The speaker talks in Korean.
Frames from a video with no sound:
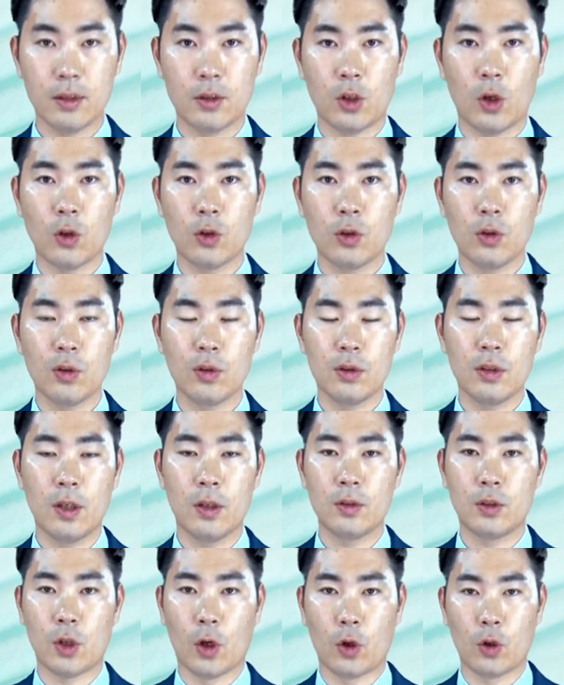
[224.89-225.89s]

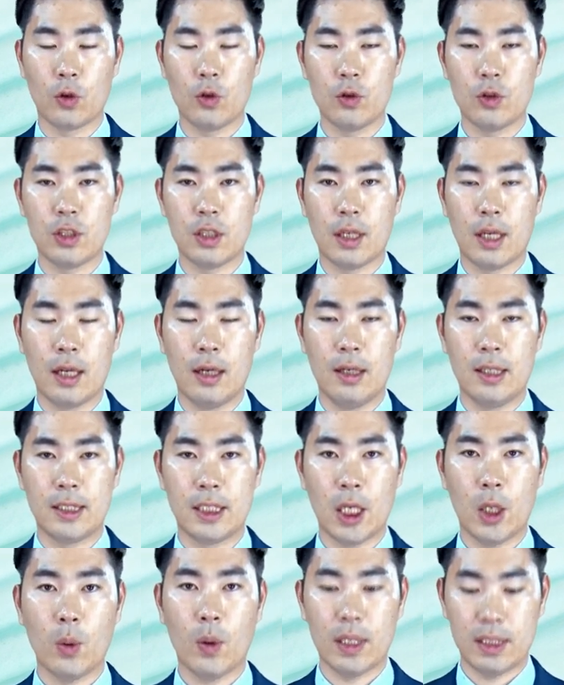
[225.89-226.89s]
청년 정규직을
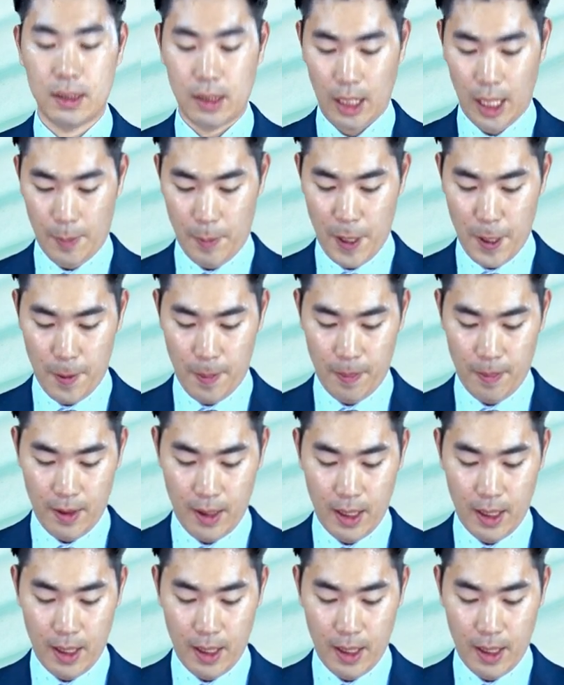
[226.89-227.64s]
채용하신다면